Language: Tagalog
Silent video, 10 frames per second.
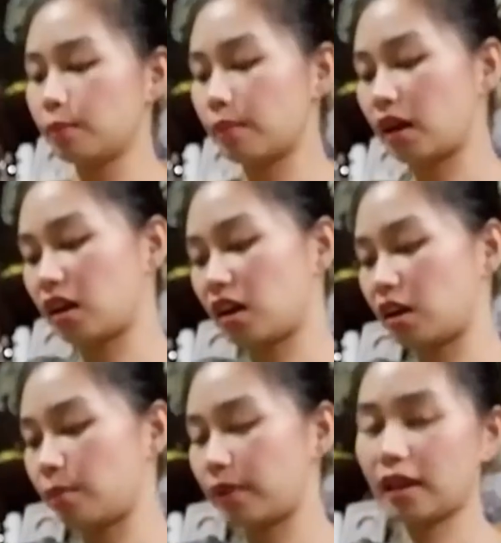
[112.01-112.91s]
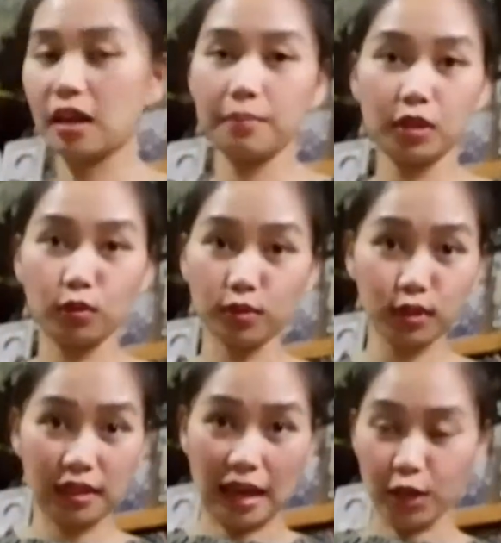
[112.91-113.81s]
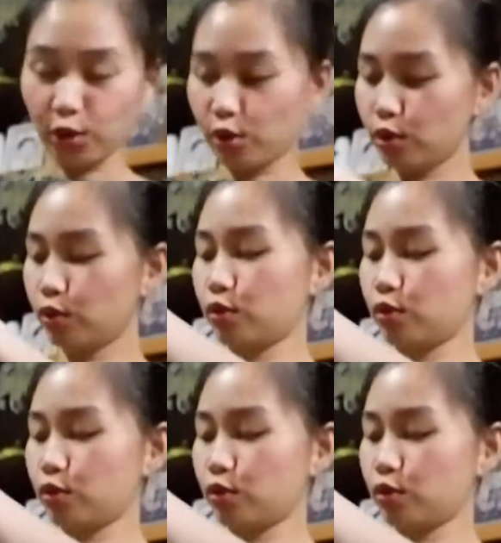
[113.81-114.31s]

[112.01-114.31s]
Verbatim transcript: Baka marami tong styro.